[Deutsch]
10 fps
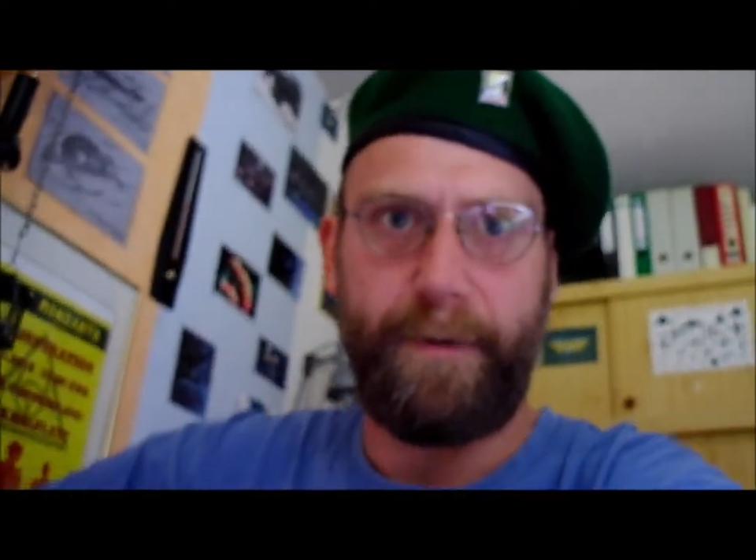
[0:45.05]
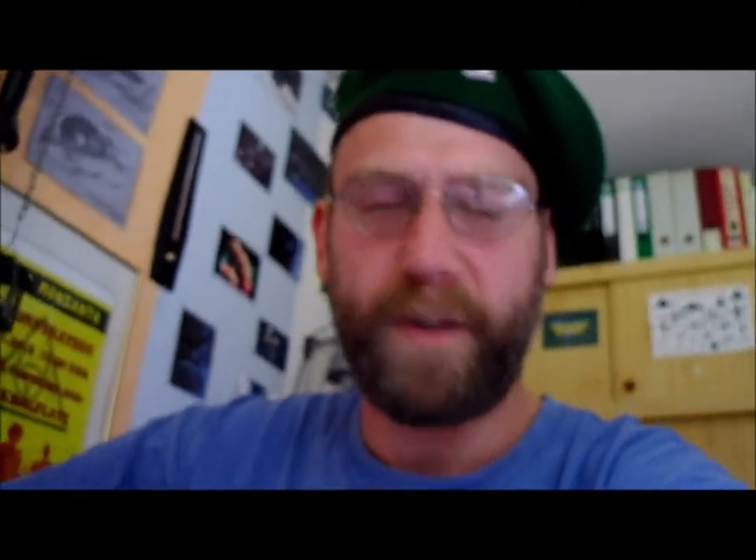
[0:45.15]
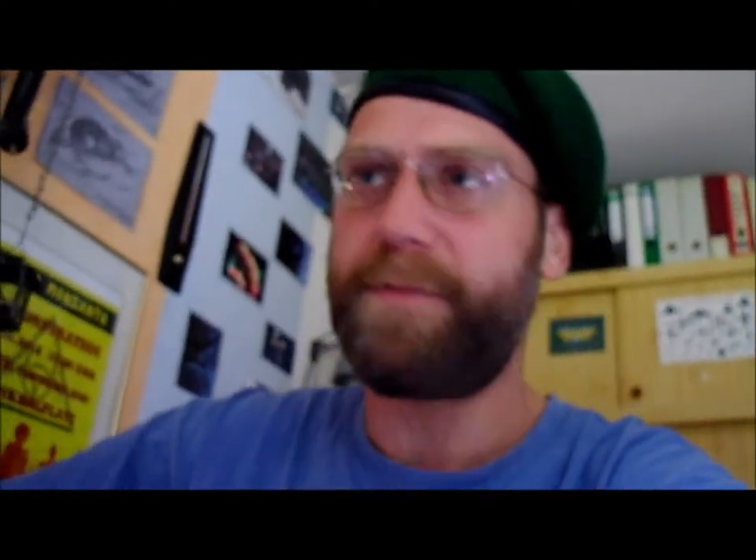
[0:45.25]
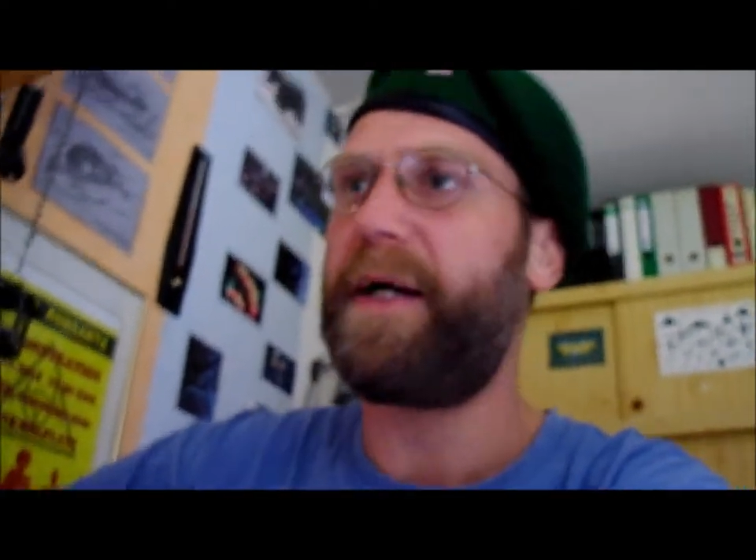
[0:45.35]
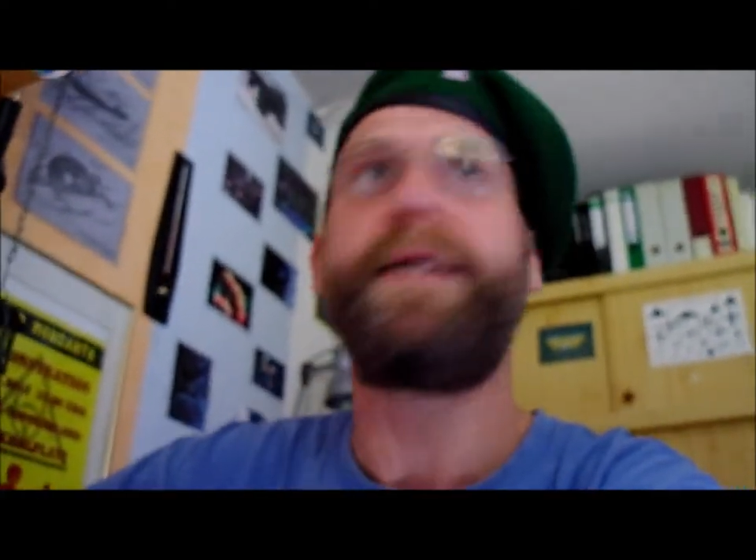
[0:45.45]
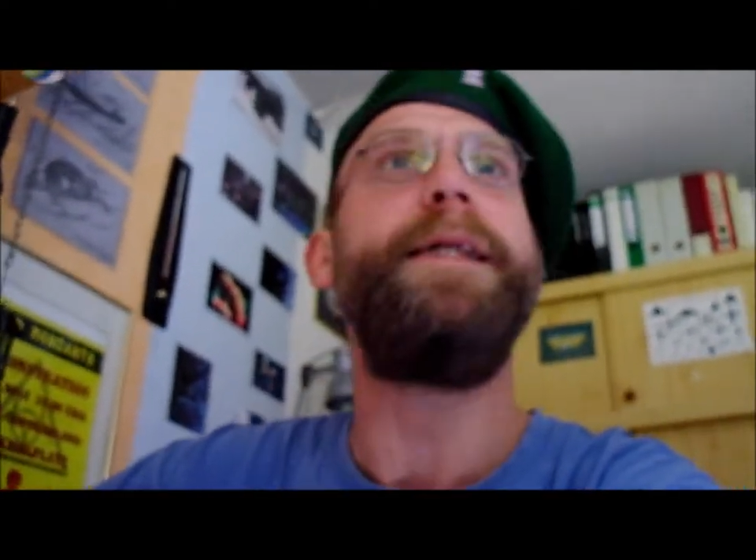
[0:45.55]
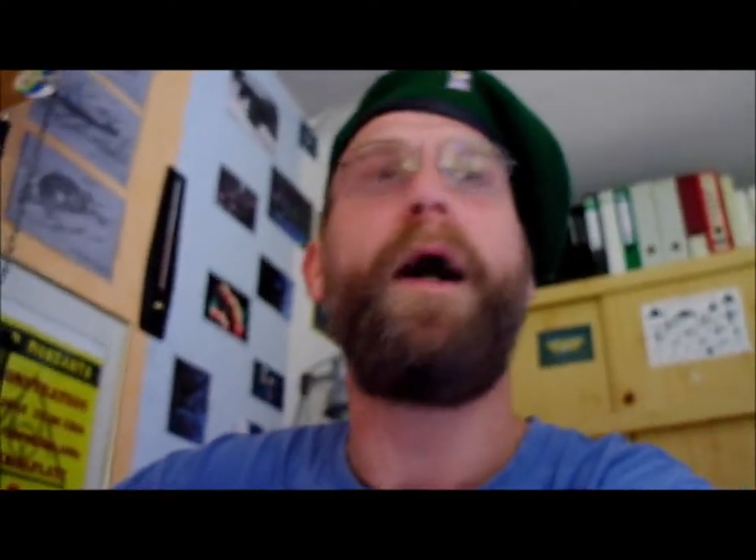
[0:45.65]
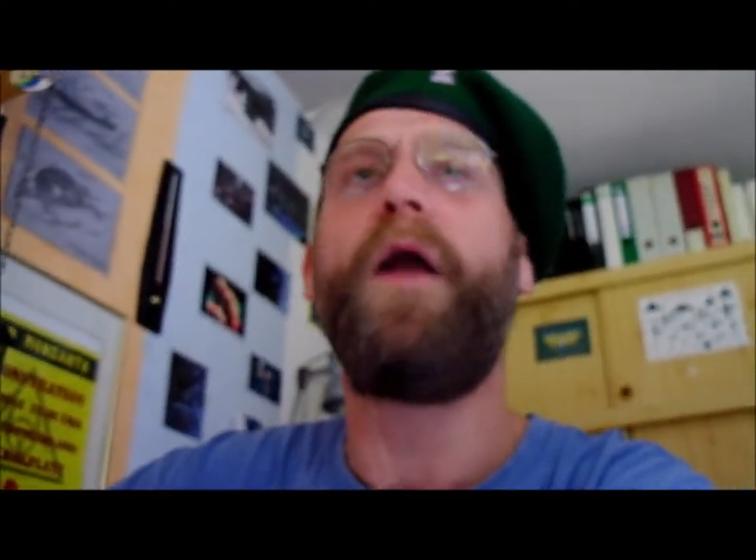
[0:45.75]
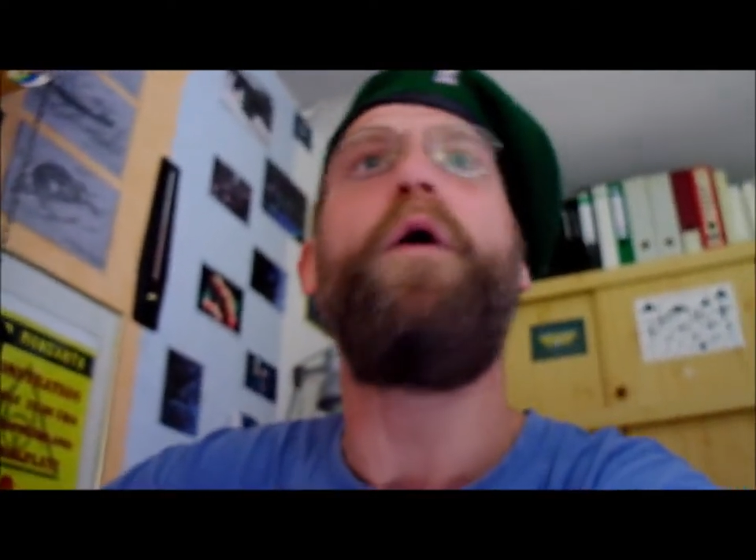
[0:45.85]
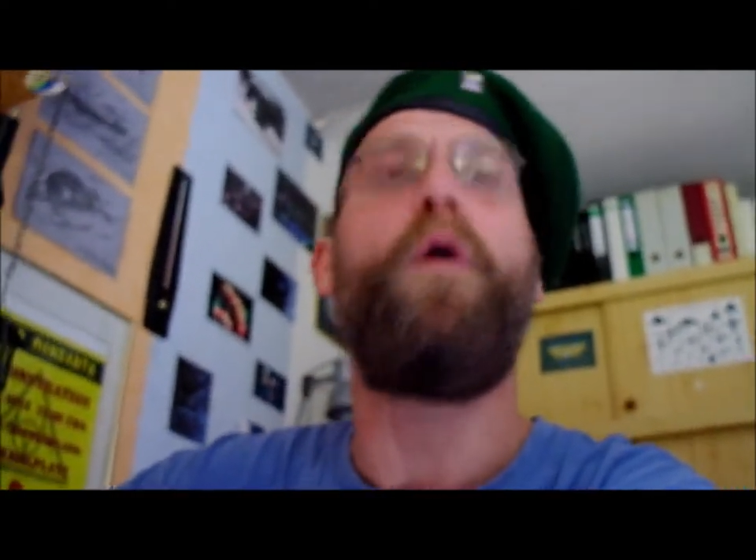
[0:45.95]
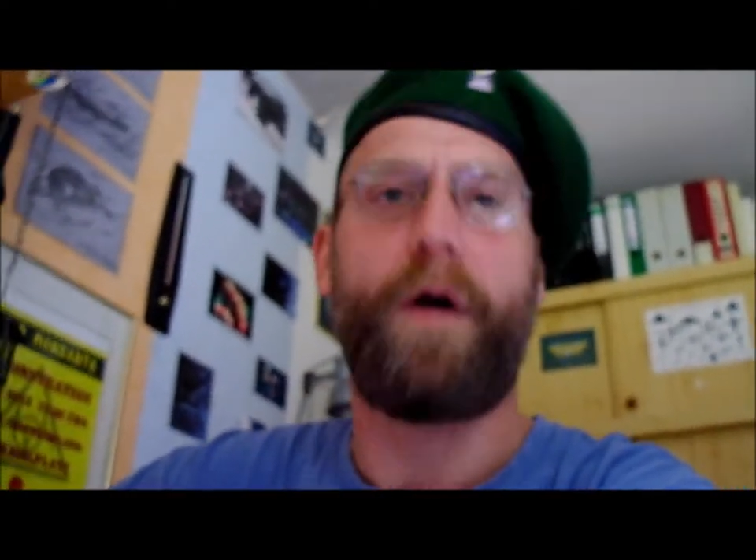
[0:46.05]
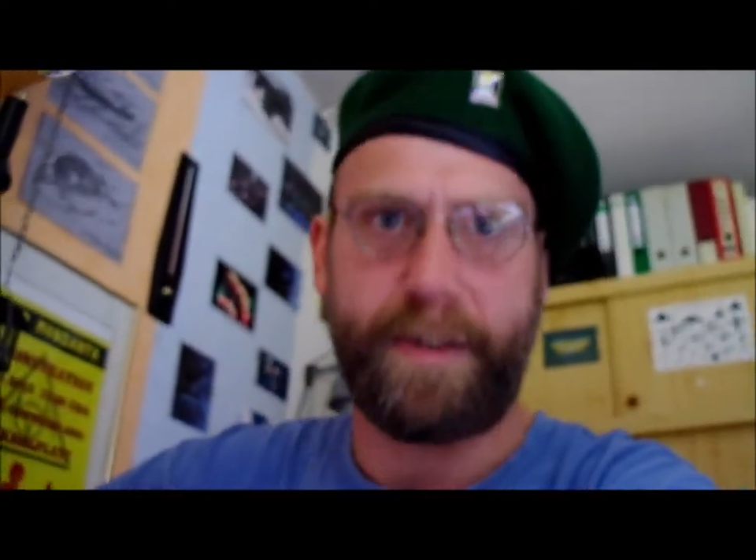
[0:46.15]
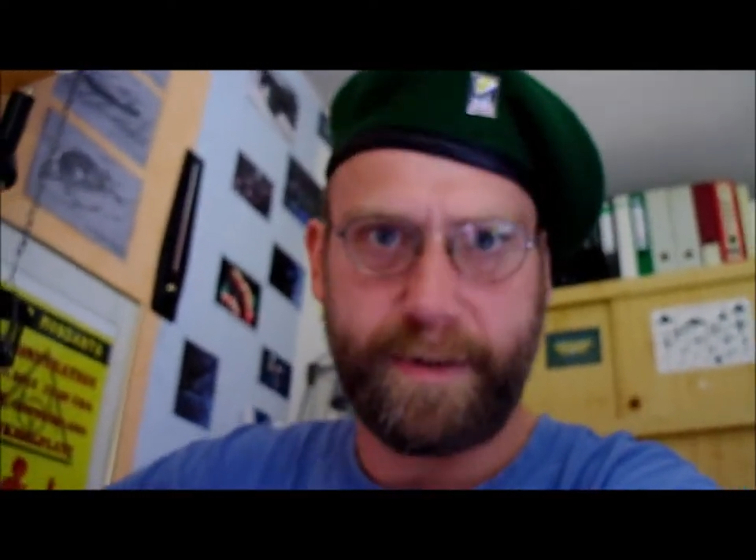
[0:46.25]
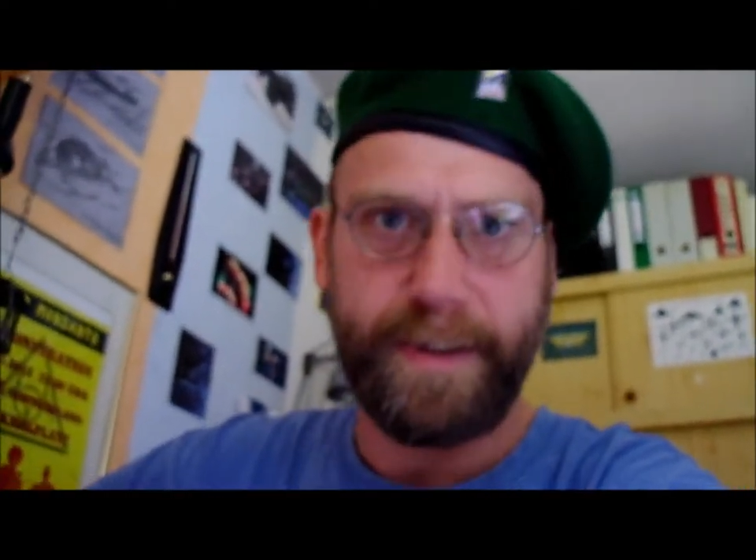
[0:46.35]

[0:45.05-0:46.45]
Und zwar knallhart,